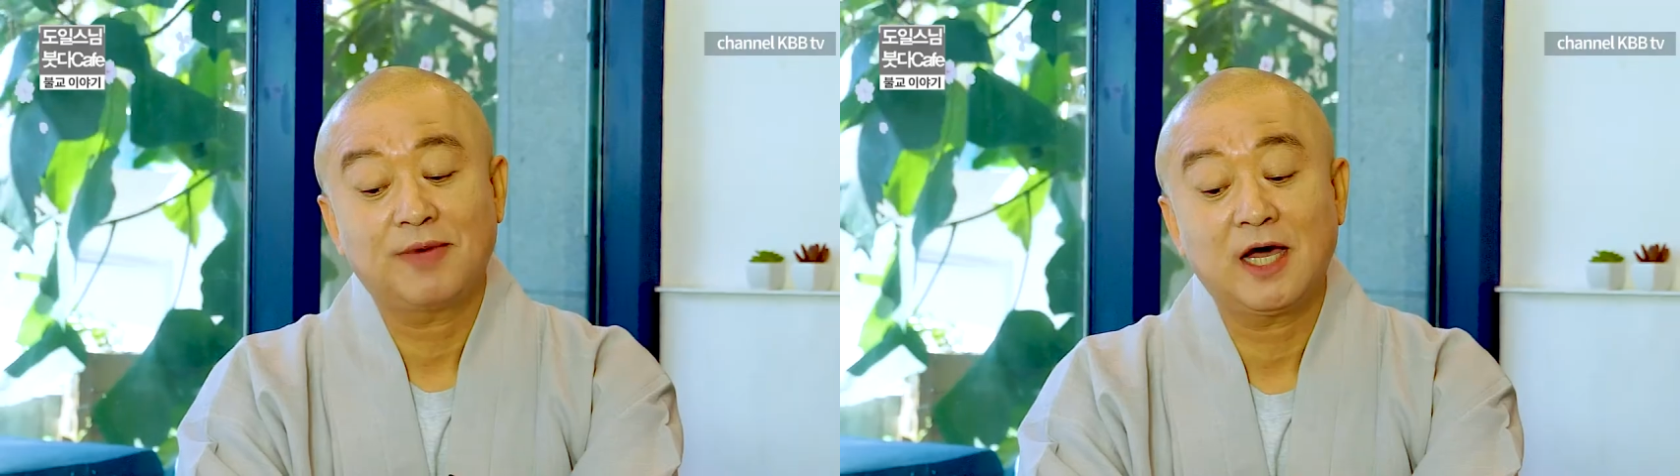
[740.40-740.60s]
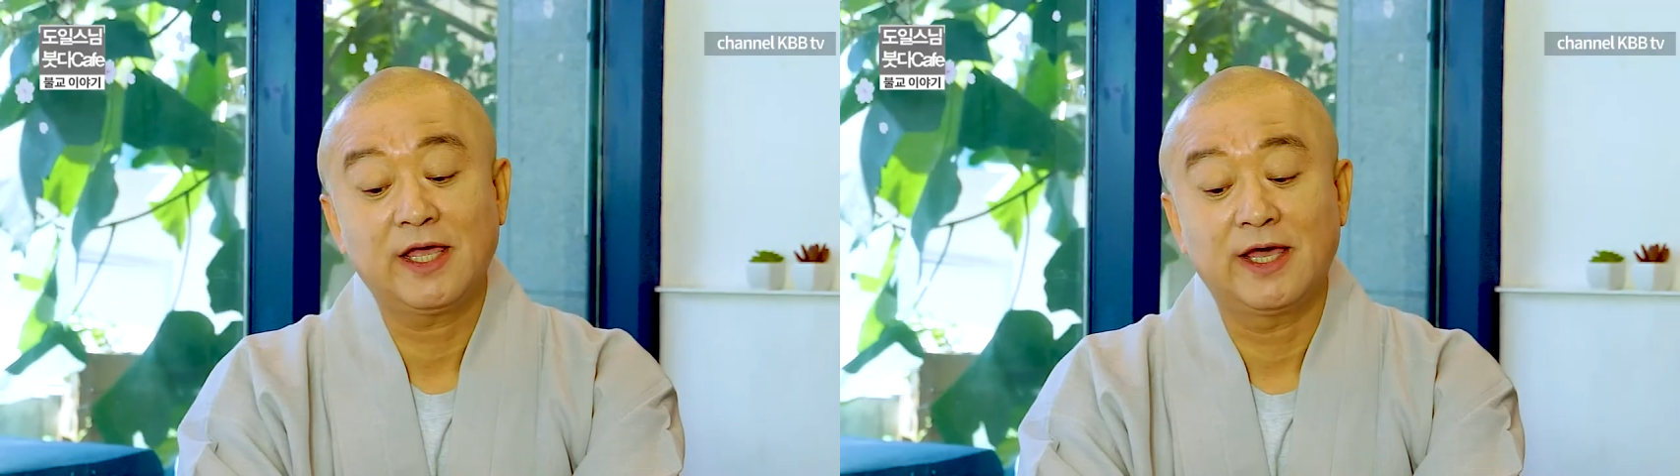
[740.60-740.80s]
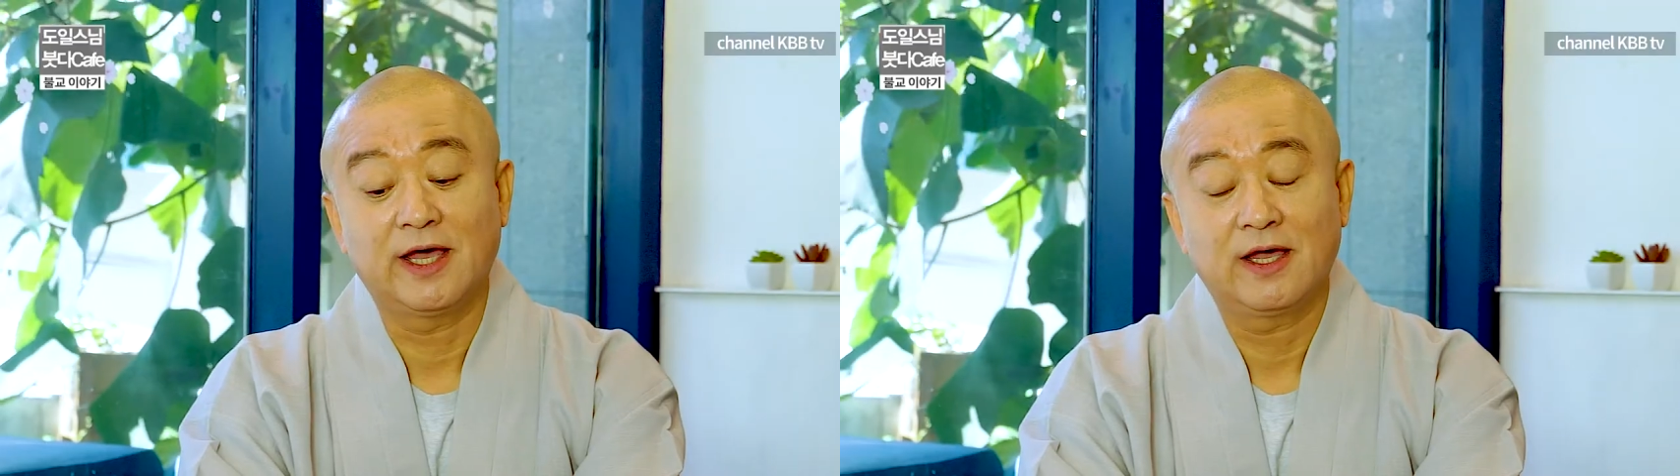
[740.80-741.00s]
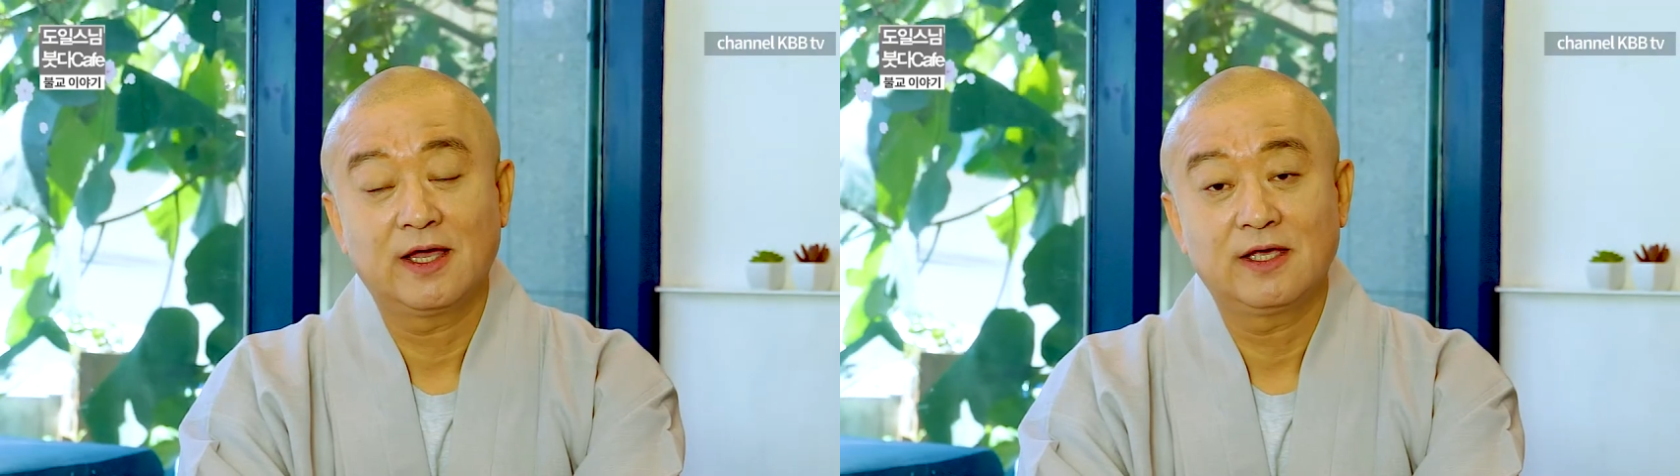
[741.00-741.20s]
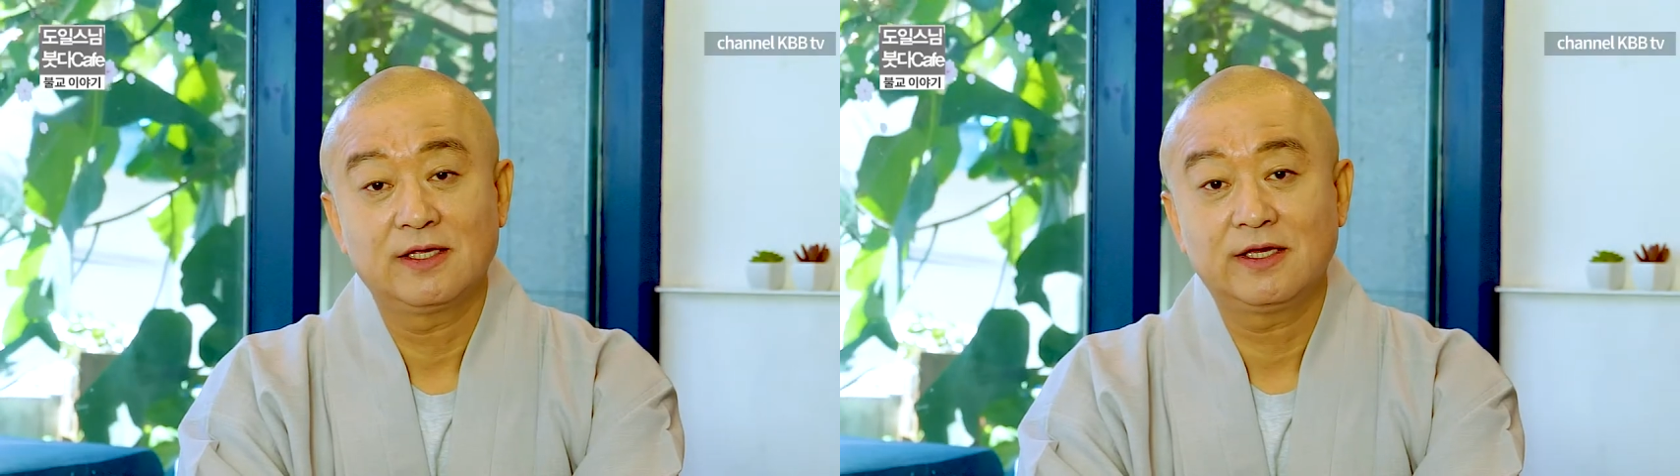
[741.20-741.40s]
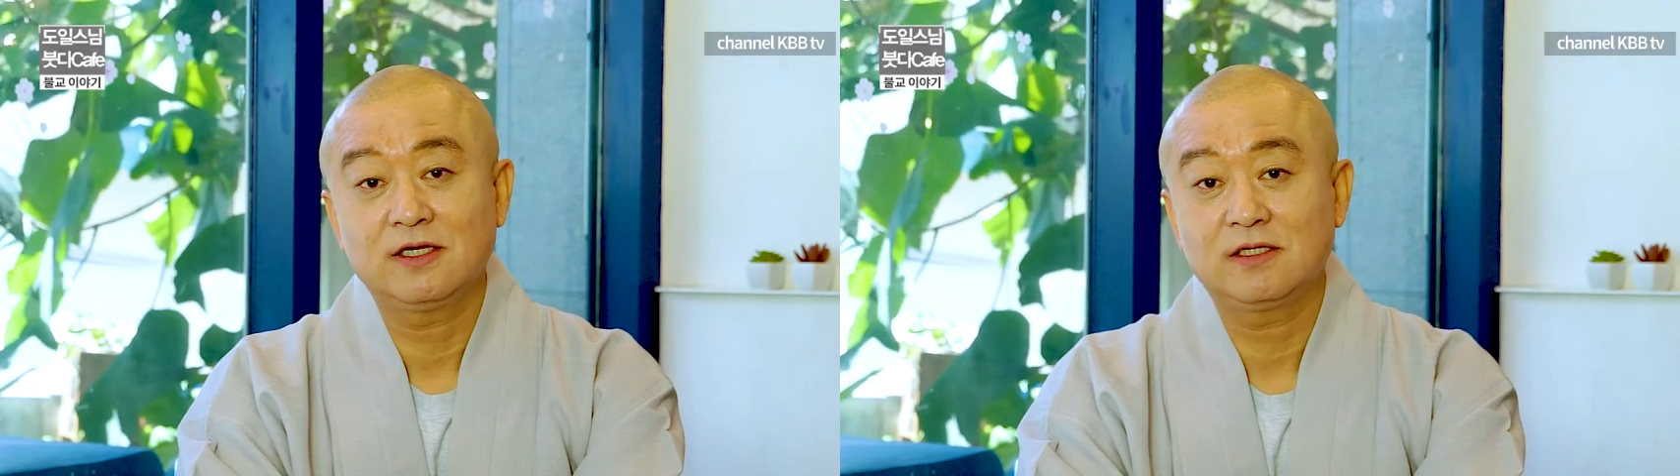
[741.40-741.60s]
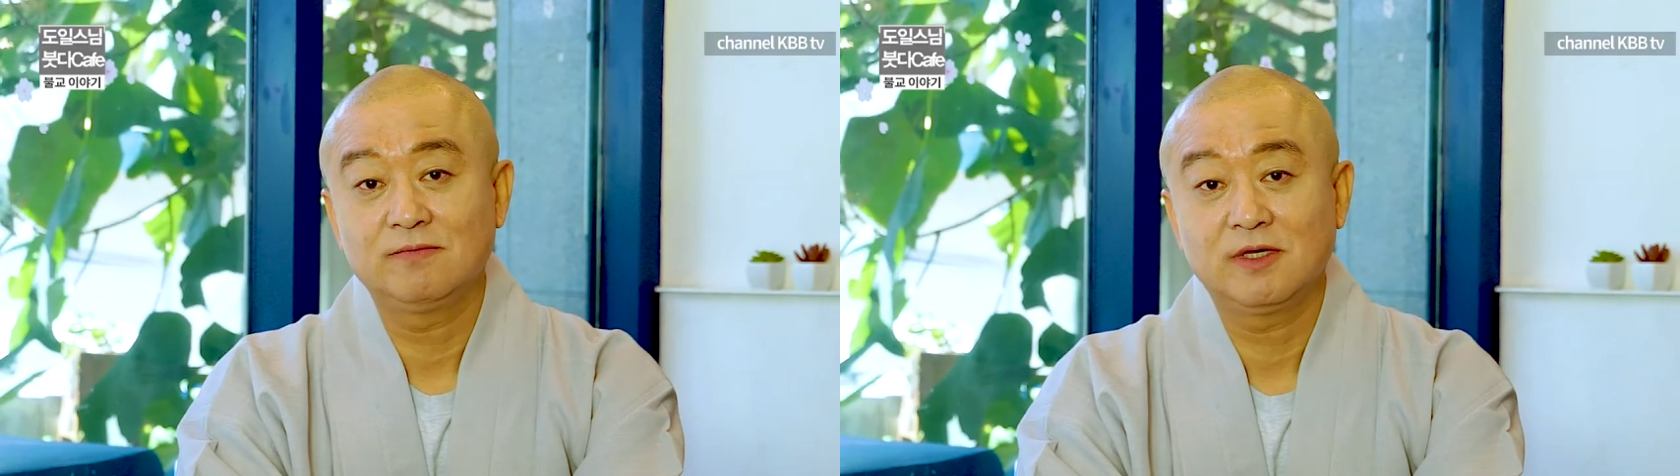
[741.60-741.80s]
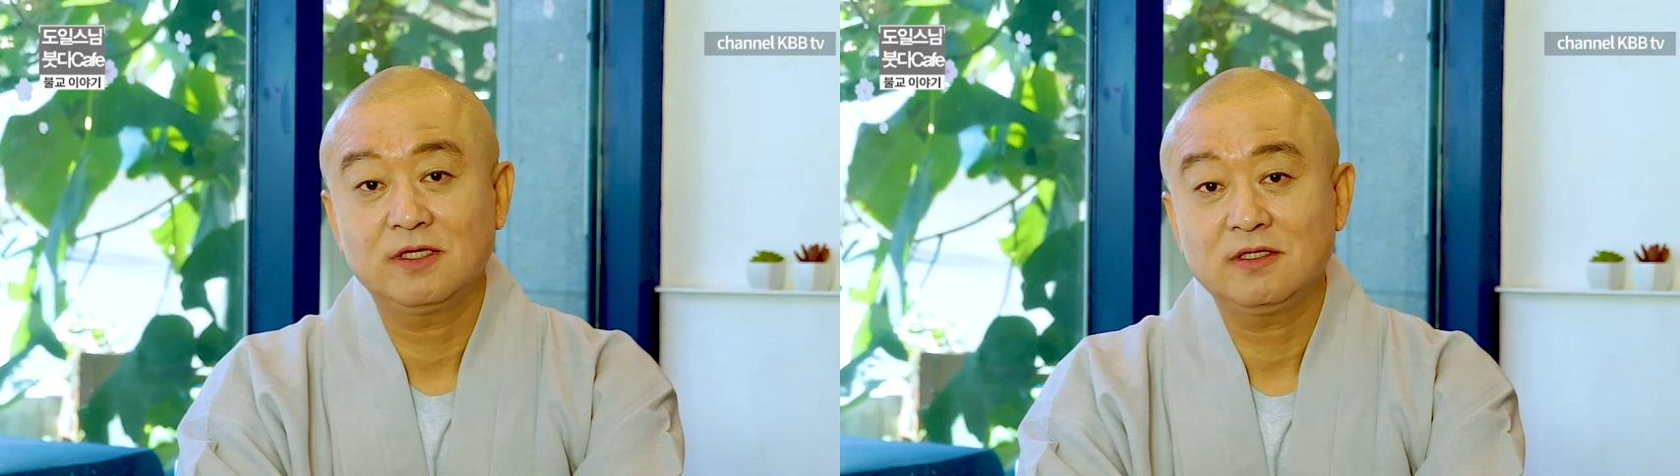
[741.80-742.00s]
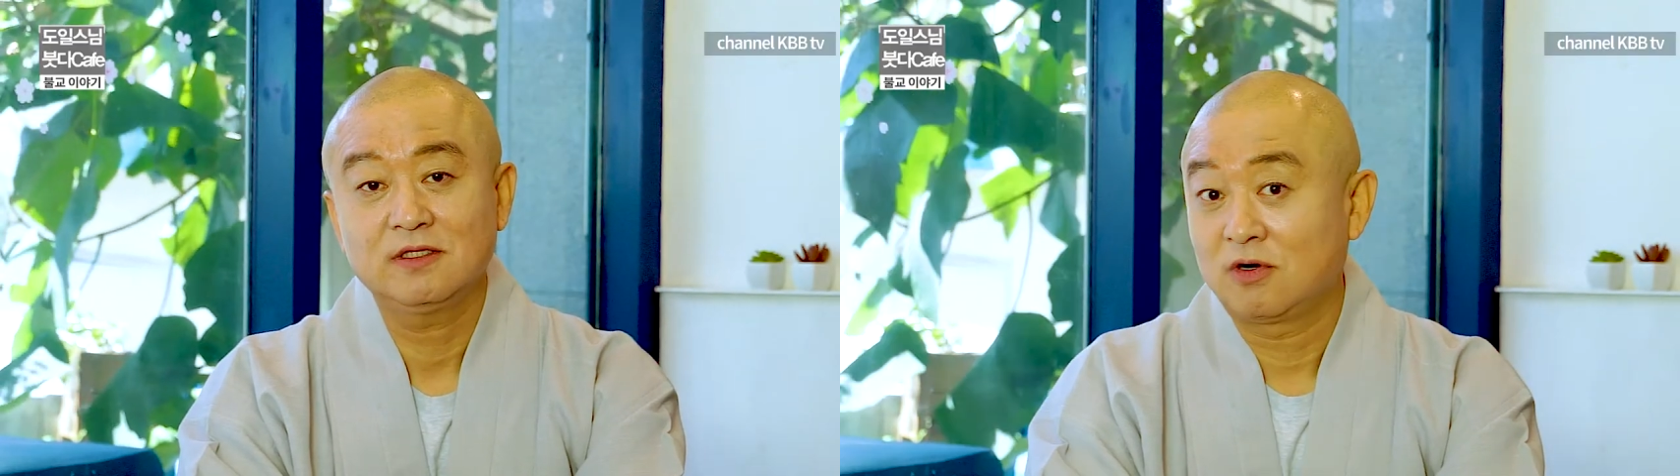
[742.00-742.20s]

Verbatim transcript: 파에 예를 들면